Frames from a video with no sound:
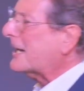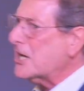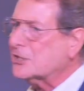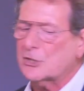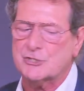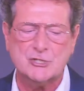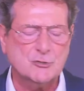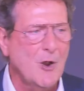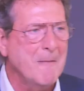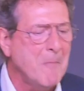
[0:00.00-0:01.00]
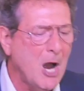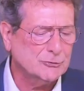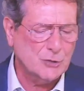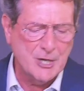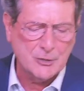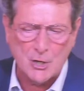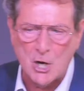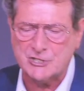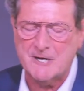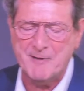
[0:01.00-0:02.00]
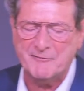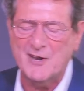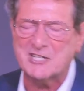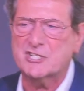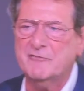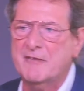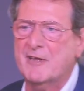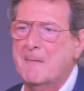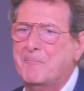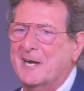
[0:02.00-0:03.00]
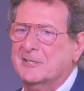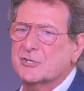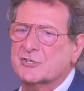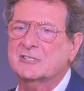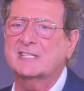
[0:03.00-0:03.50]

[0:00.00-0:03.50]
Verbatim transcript: Cristo Gesù è morto in croce per farci vivere il paradiso in